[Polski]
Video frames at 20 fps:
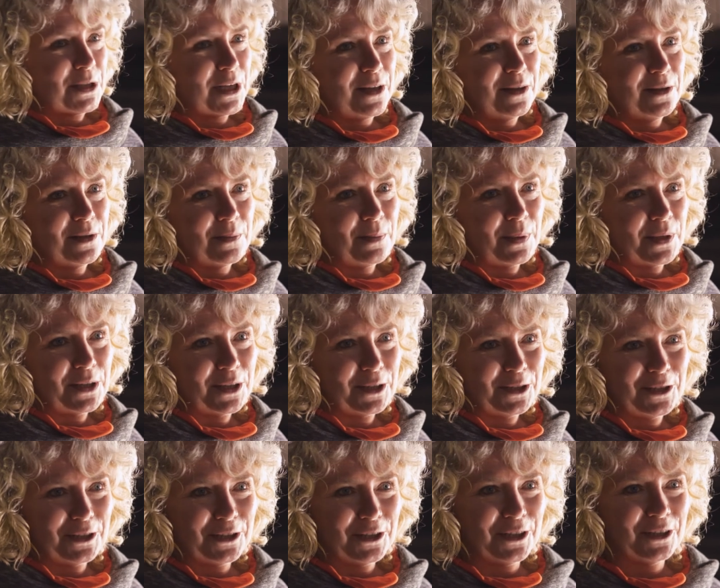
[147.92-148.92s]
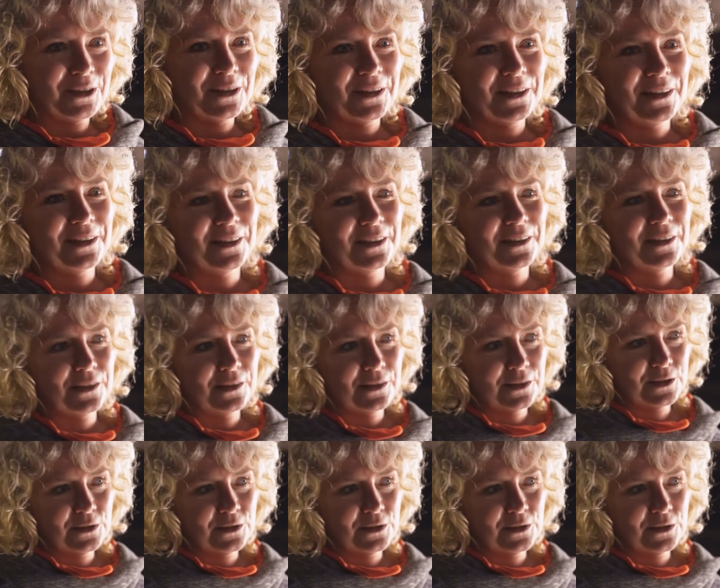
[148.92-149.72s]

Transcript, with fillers: cenne badać e, e,